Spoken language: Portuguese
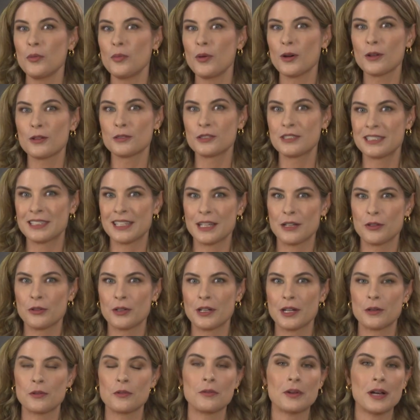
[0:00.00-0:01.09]
O bolo de
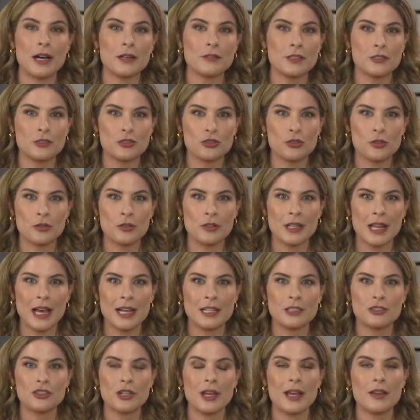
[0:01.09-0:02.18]
cenoura com calda de
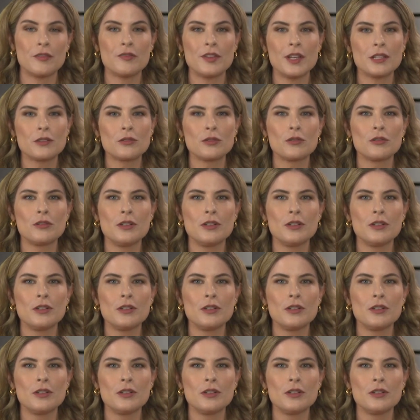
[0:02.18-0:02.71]
chocolate é feito